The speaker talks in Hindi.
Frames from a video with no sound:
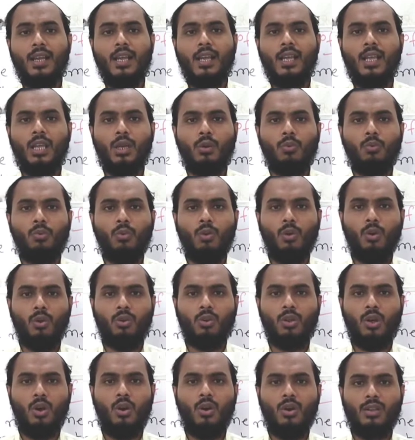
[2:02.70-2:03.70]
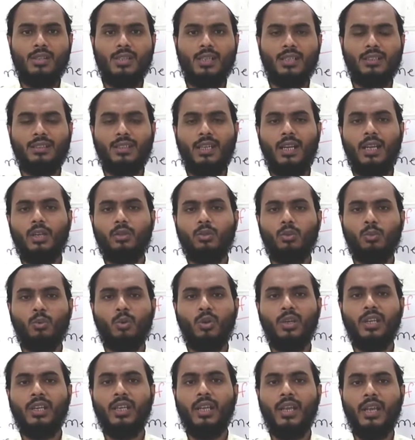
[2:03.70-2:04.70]
है कि वो दौड़ सकता है तो
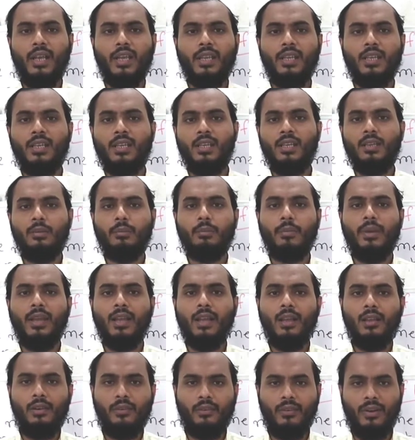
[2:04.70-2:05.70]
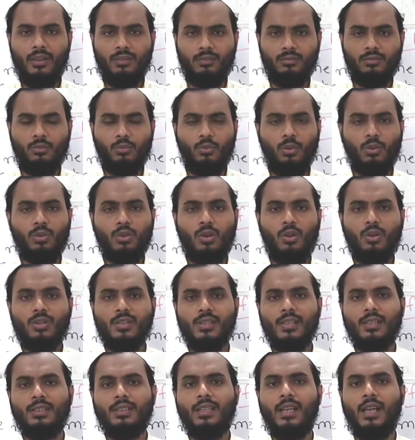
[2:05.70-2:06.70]
बोलेंगे ही मे रन वो दौड़
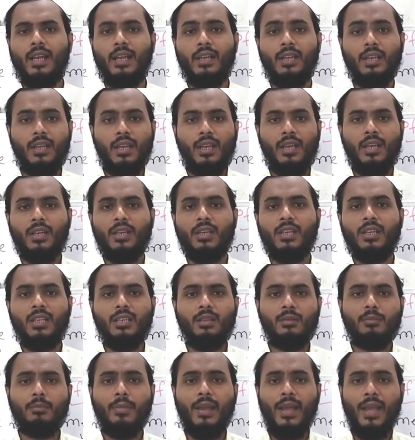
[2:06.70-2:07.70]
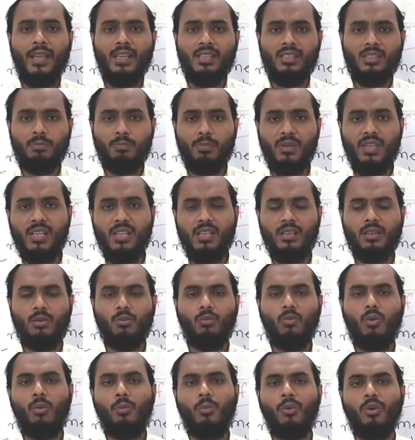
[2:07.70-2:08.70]
सकता है ही मे स्पीक
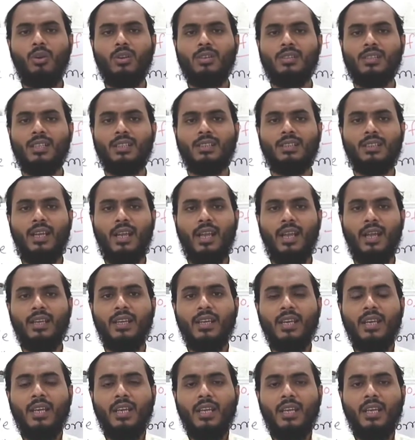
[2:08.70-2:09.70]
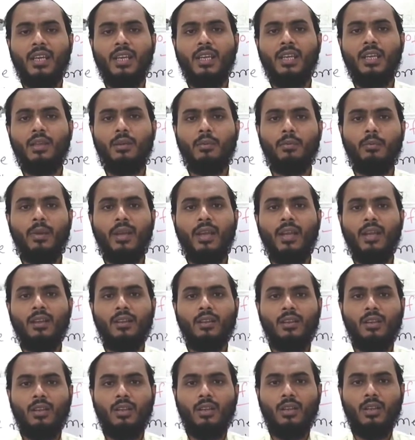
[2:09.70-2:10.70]
वो बोल सकता है ही मे
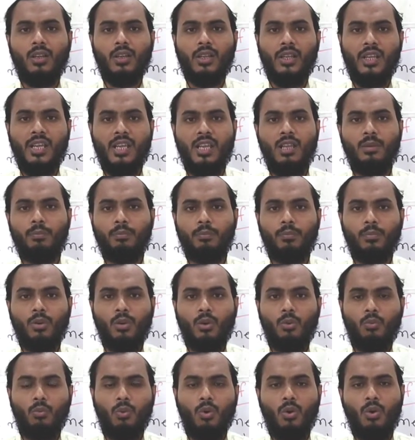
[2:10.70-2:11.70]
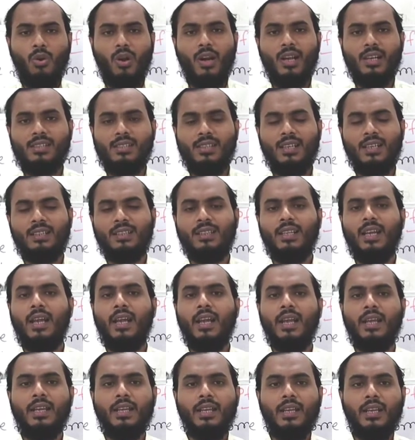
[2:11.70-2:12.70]
कीप वो रख सकता
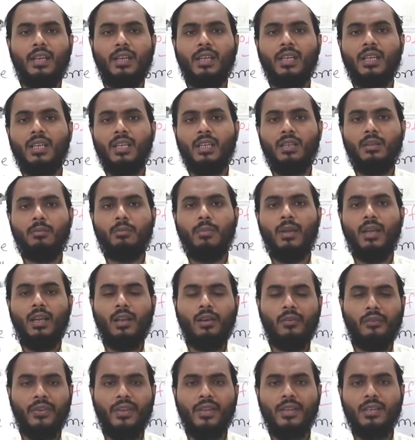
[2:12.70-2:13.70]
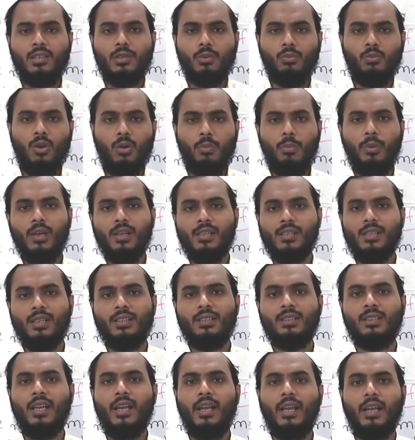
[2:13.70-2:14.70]
है ही में रीड वो पढ़
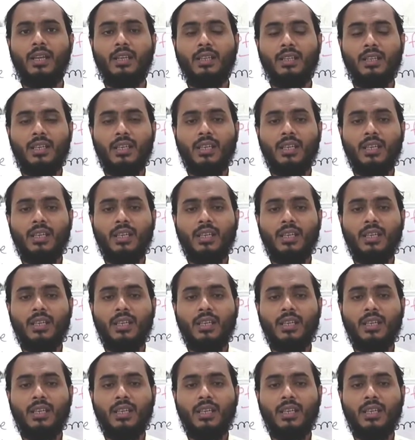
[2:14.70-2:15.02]
सकता है